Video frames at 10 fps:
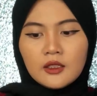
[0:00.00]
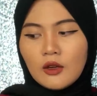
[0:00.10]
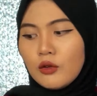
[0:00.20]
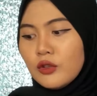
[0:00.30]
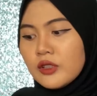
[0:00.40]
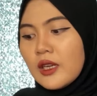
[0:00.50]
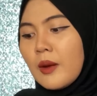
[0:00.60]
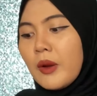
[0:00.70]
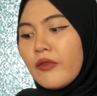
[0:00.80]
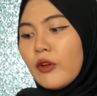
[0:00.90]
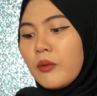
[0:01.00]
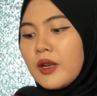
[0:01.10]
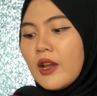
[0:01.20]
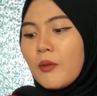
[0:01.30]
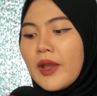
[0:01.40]
Terus kenapa flow
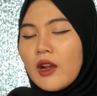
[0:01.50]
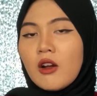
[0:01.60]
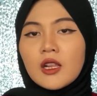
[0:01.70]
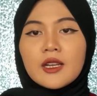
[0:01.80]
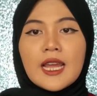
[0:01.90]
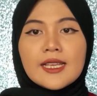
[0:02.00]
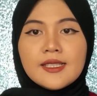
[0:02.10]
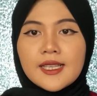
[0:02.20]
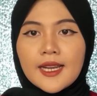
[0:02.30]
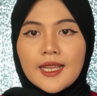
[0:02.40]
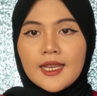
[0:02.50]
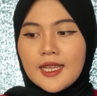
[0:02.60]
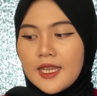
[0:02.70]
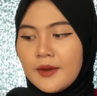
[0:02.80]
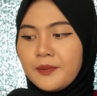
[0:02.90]
bag organizer
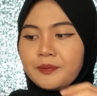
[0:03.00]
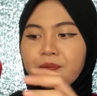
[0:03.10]
ini?